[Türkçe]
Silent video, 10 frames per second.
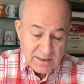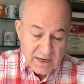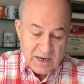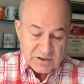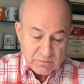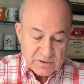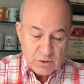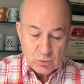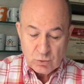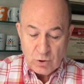karşımızda
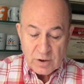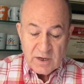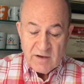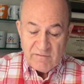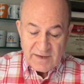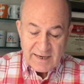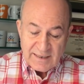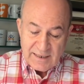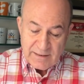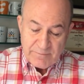duruyor. Ve
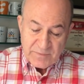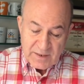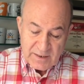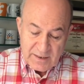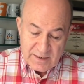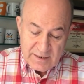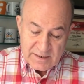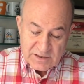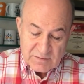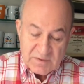gelelim e,
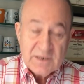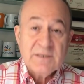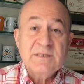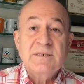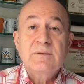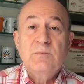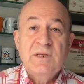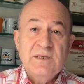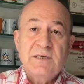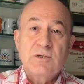şimdi
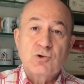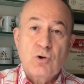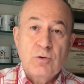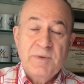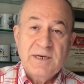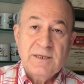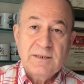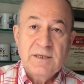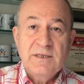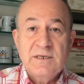dedik ya sol bek
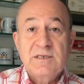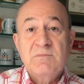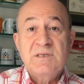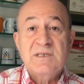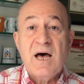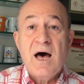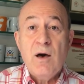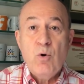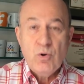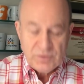dedik. Şimdi sağ
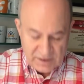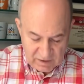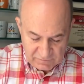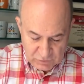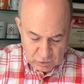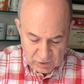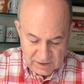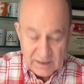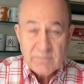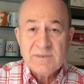ön tarafı
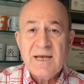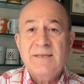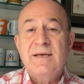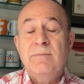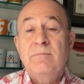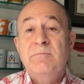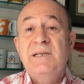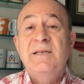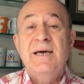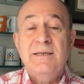söyleyelim. Zaten
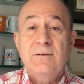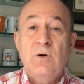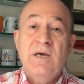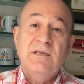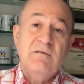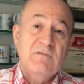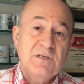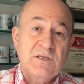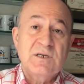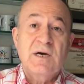bilinen Edin
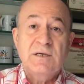Visca